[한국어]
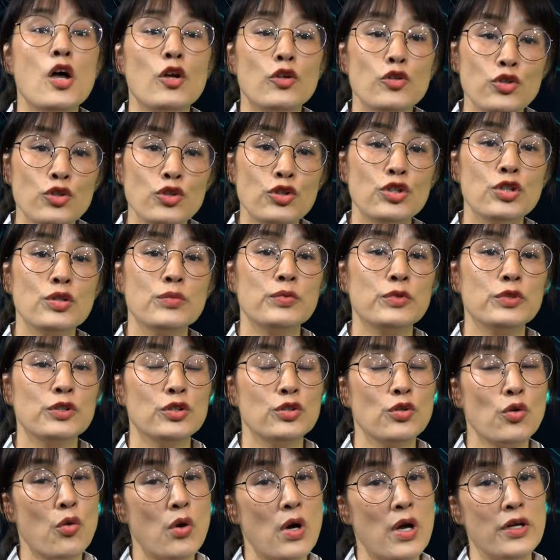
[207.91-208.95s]

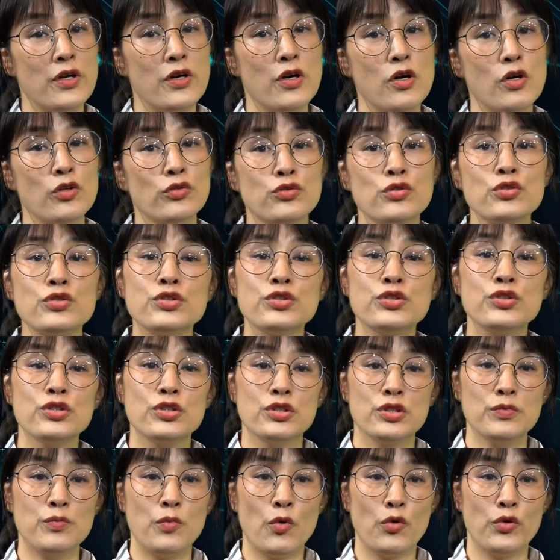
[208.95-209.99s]
유튜브를 통하여
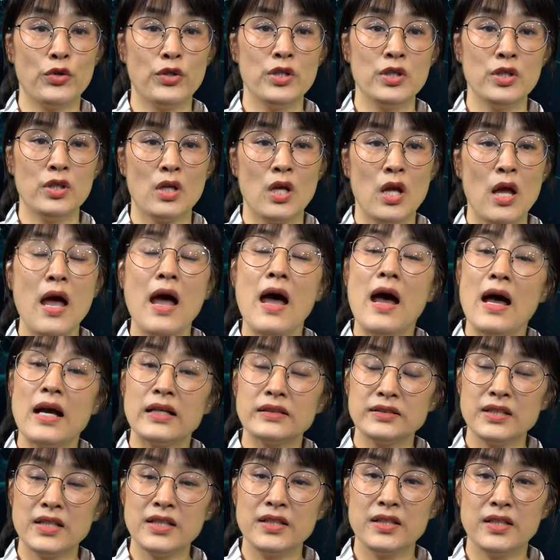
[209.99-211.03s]
뉴스를 보는
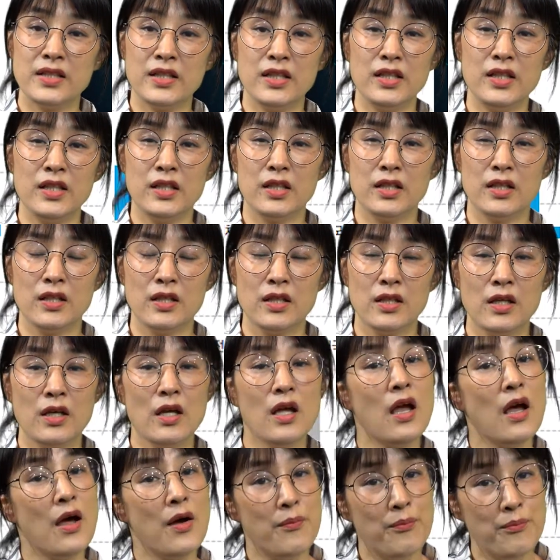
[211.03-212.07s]
학생들이
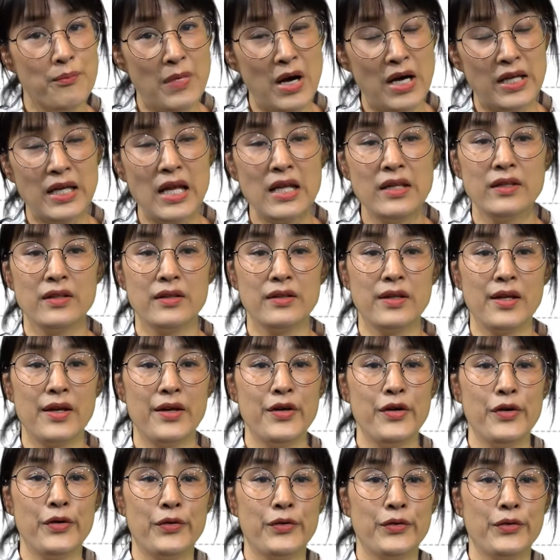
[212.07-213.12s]

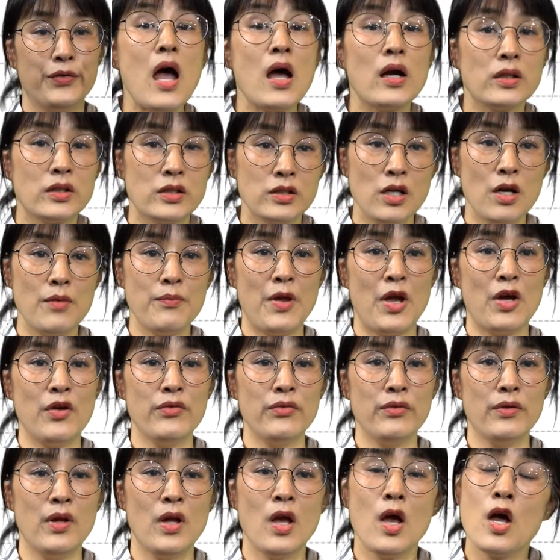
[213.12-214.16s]
많았는데요.
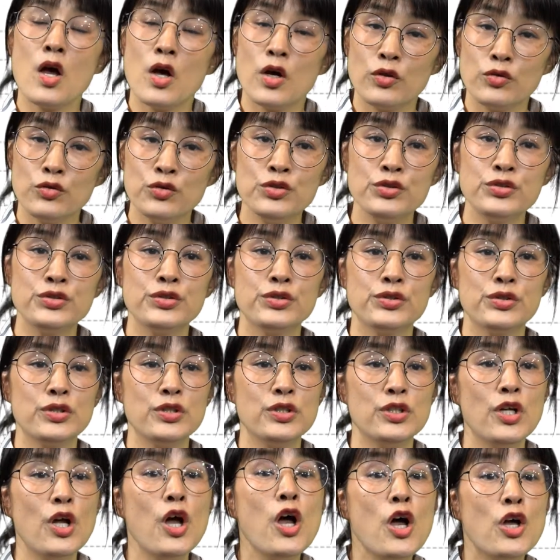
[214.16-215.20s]
그러면
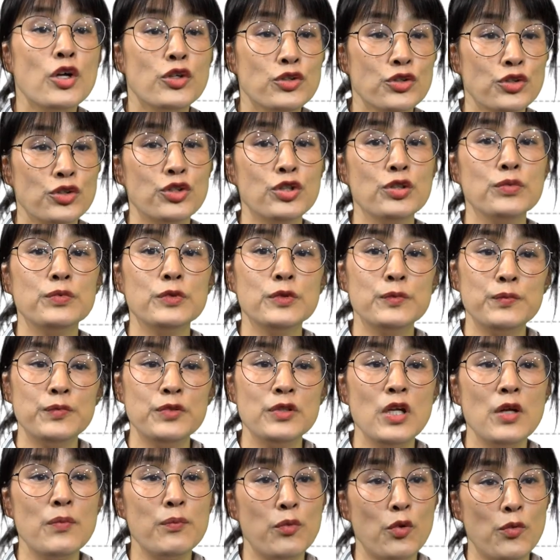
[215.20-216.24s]
뉴스를
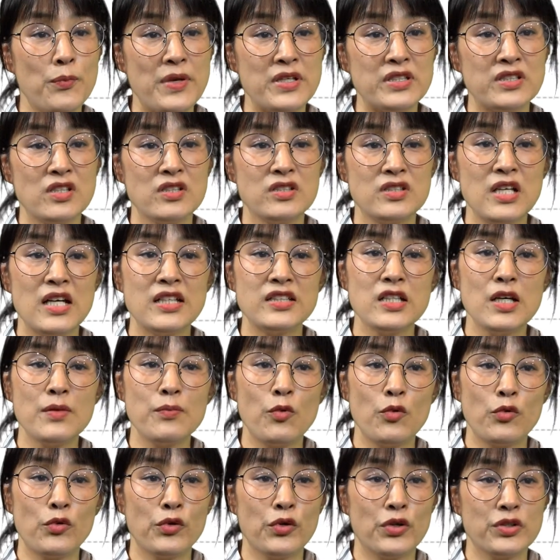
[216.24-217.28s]
유튜브 플랫폼에서
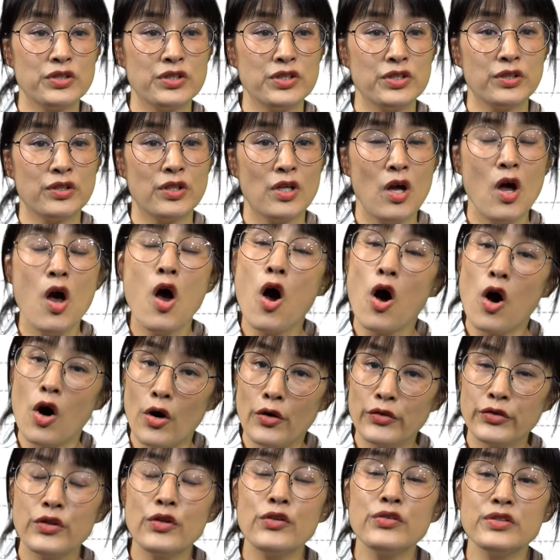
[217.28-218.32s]
찾아보는 것은
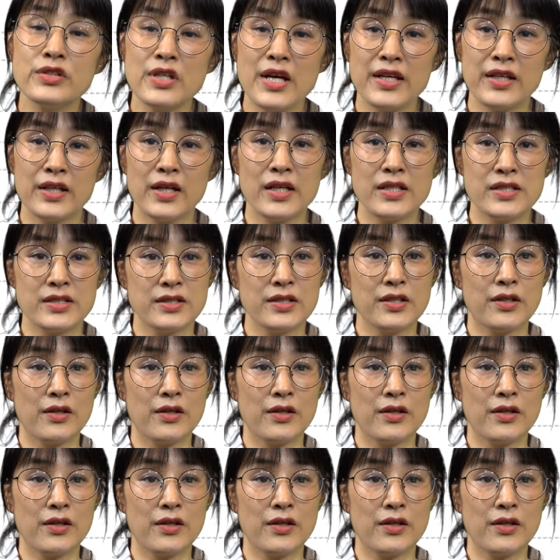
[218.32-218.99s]
어떤 차이가